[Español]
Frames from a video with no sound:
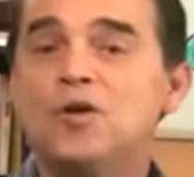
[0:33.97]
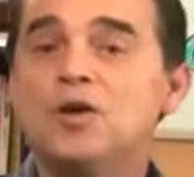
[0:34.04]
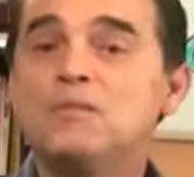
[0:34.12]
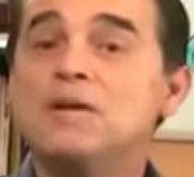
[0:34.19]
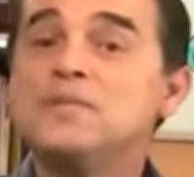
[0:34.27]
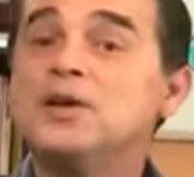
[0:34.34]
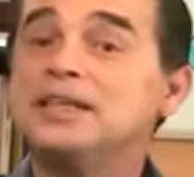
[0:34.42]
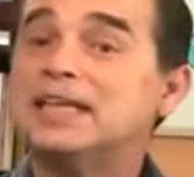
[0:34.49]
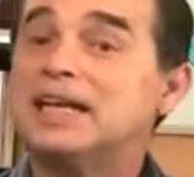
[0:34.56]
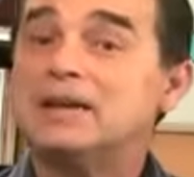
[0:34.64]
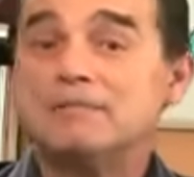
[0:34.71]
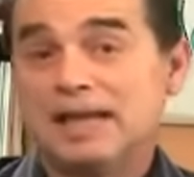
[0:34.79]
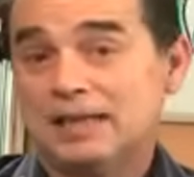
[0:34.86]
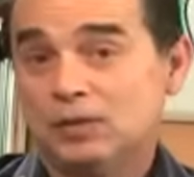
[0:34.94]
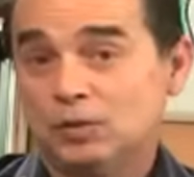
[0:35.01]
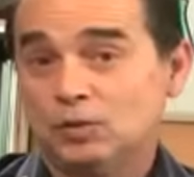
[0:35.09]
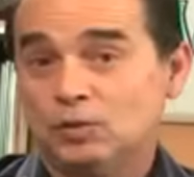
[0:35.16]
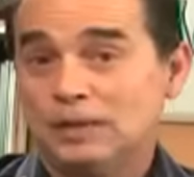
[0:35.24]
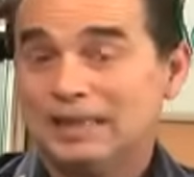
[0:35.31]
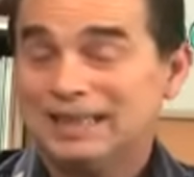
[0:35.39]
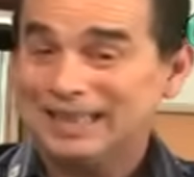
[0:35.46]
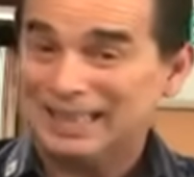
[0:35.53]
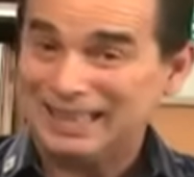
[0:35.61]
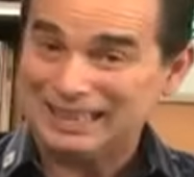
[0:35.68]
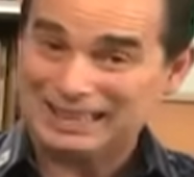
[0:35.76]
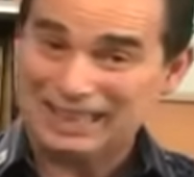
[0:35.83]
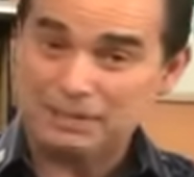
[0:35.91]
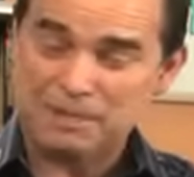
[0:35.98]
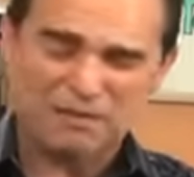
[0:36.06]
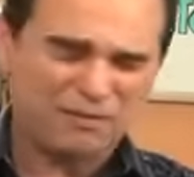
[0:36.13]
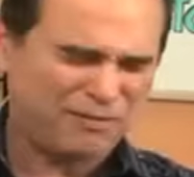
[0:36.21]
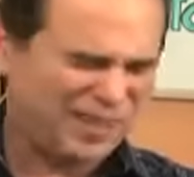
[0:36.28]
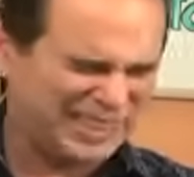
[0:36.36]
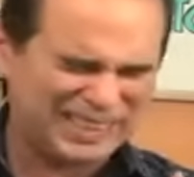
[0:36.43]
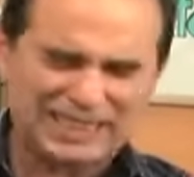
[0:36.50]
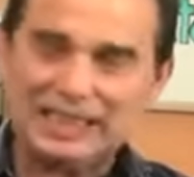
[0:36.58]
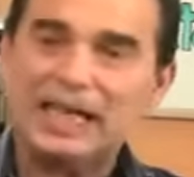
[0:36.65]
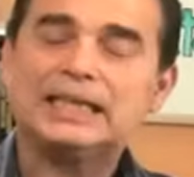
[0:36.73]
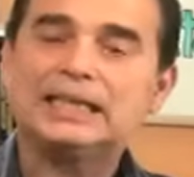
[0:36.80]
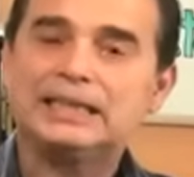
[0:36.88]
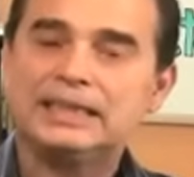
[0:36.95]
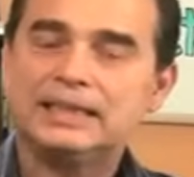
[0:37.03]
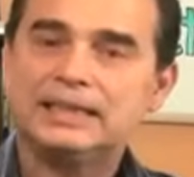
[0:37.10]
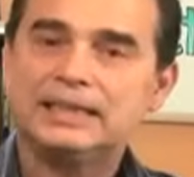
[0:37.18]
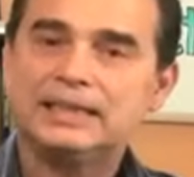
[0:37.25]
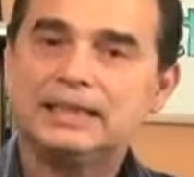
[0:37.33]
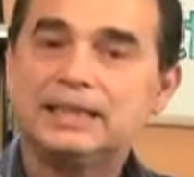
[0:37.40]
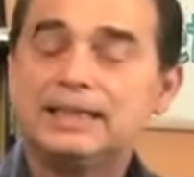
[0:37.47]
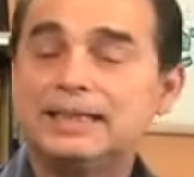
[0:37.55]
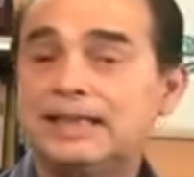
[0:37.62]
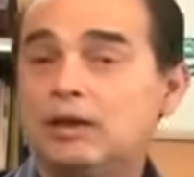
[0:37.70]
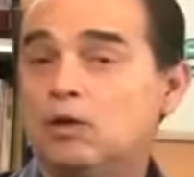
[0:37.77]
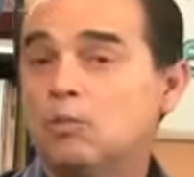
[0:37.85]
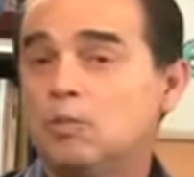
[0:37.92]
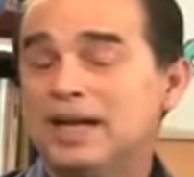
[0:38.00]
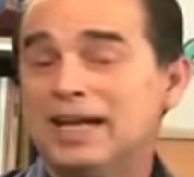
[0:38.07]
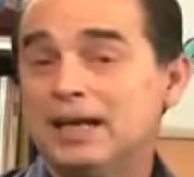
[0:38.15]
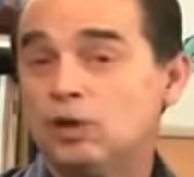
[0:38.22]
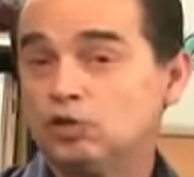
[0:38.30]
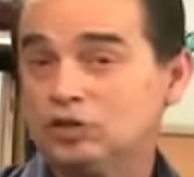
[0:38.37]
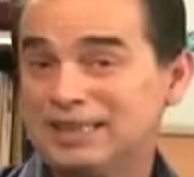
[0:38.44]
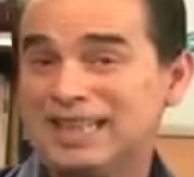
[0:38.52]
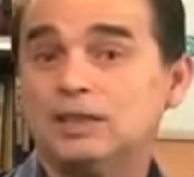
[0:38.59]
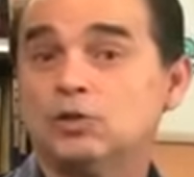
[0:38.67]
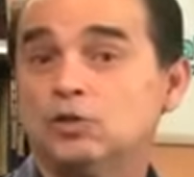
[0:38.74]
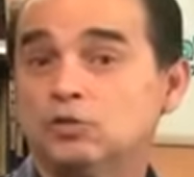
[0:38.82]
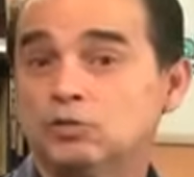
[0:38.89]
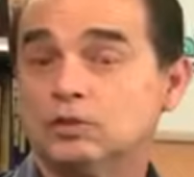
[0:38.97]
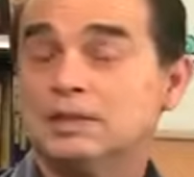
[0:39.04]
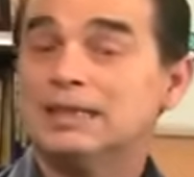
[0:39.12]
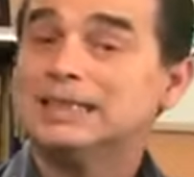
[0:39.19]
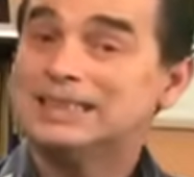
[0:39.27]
Hoy vamos a estar hablando del tema fascinante de cómo es que los cerdos,